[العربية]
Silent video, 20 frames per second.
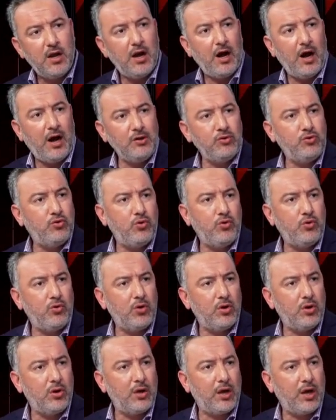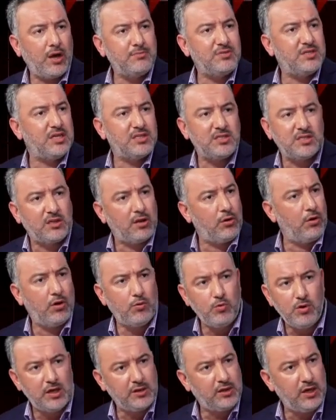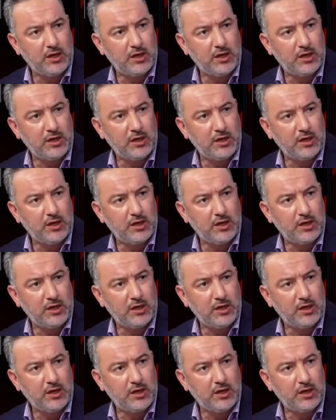عنده خمسه ست اولاد